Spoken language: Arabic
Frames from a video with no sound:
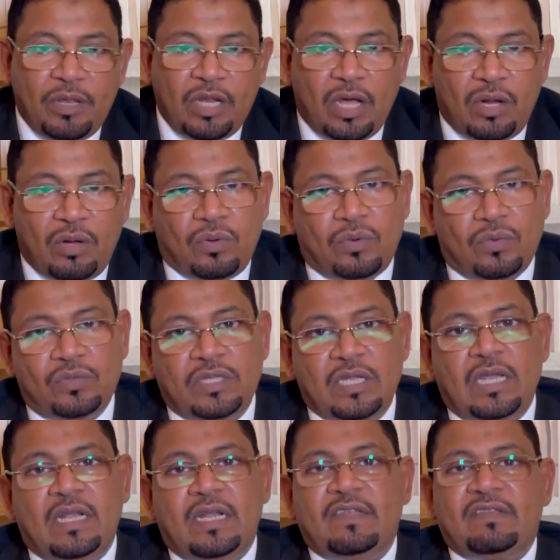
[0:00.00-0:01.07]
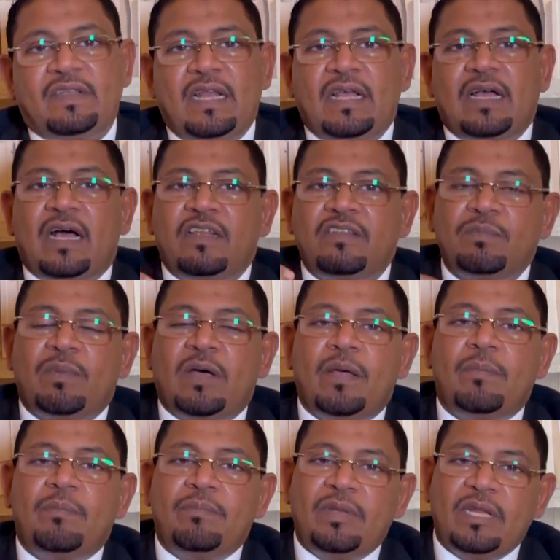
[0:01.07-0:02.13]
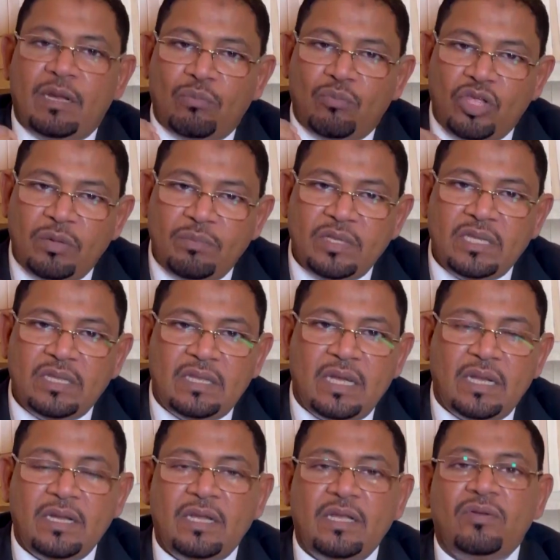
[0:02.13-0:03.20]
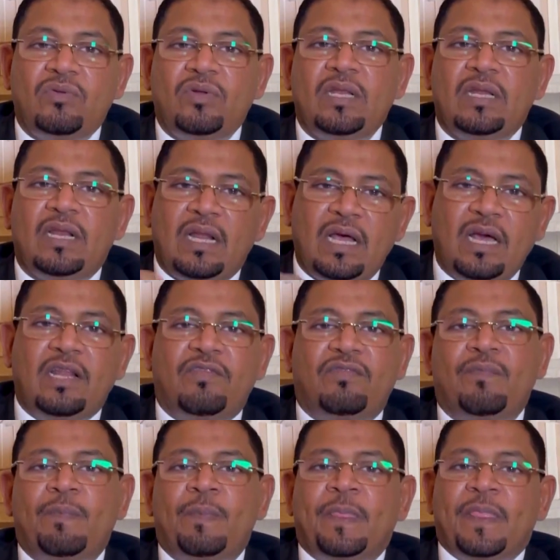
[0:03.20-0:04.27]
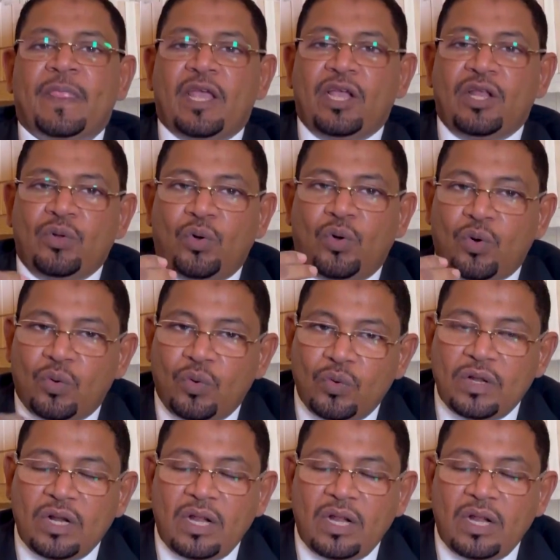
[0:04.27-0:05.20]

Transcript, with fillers: العقود لذلك أصبح من المهم جدا أنه نحن نعرف انه حقوقنا